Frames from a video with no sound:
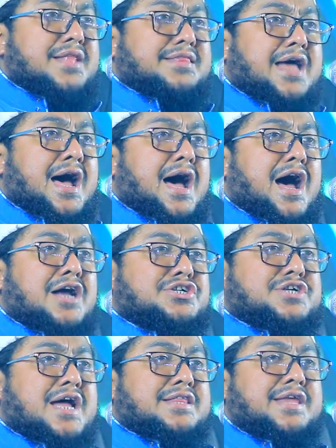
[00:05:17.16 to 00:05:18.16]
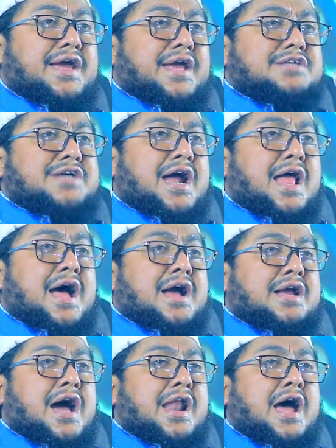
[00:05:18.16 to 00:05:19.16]
মাতার সাথে যারা
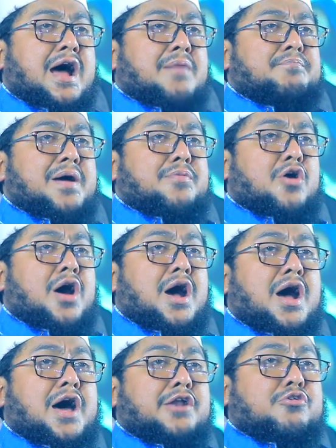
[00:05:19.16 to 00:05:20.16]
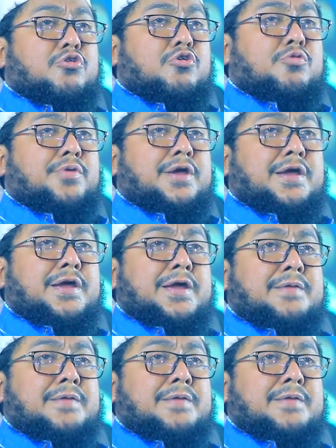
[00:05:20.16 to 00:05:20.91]
খারাপ ব্যবহার করবে